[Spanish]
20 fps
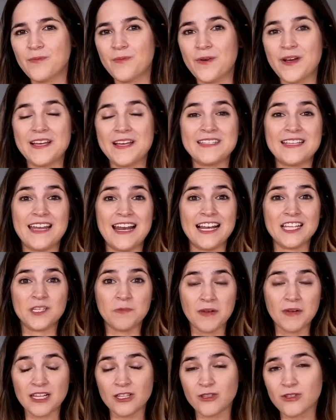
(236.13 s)
Puede ser el
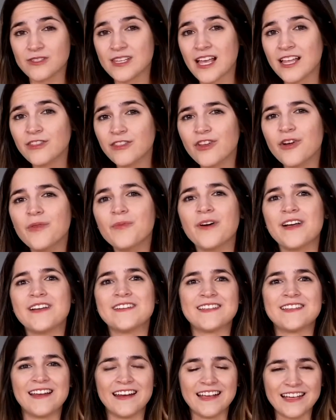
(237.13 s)
Espíritu Santo,
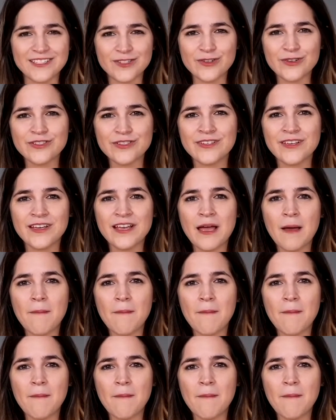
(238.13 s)
puede ser Jesús.